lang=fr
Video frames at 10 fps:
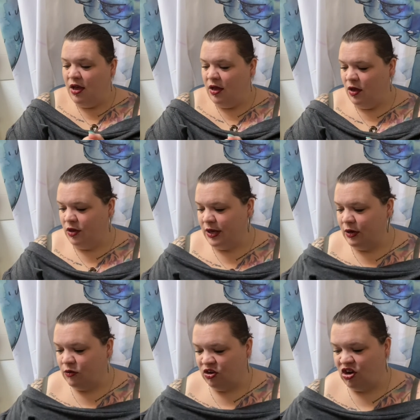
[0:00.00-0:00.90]
Euh, il y en a
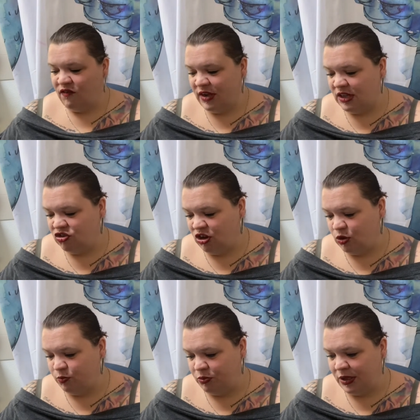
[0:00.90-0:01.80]
une que j'avais déjà
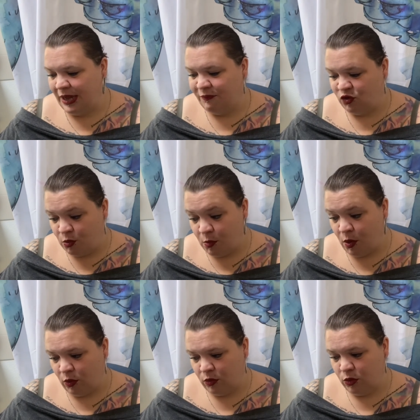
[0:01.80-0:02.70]
depuis un petit
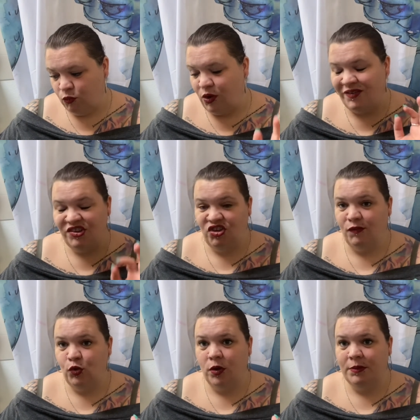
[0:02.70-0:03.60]
moment, euh, vous l'avez déjà
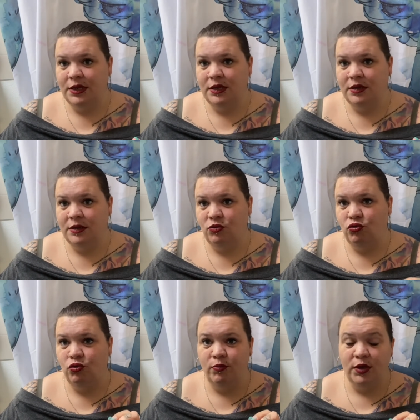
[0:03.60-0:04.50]
vu dans mes
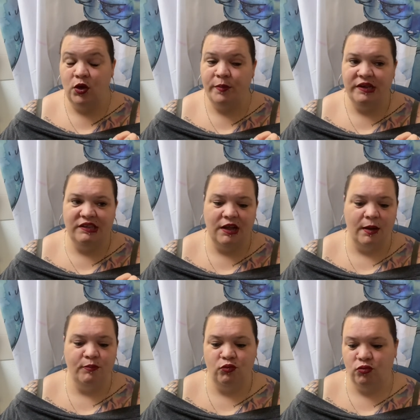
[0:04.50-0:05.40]
tutos make-up, etc.
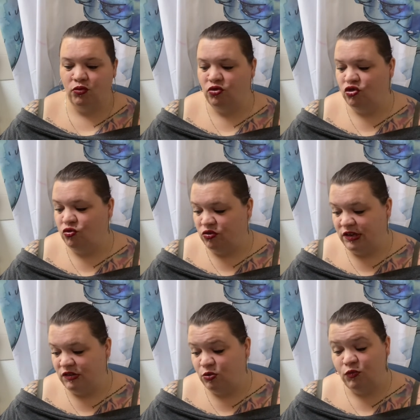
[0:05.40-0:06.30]
Puisque je
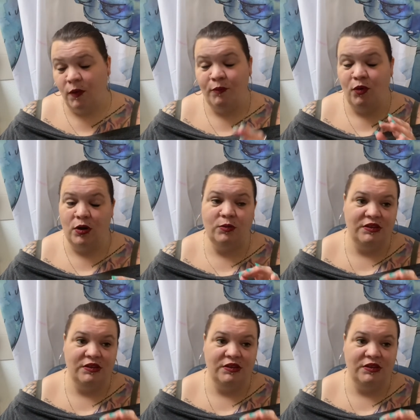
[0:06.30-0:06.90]
l'utilise souvent pour aller au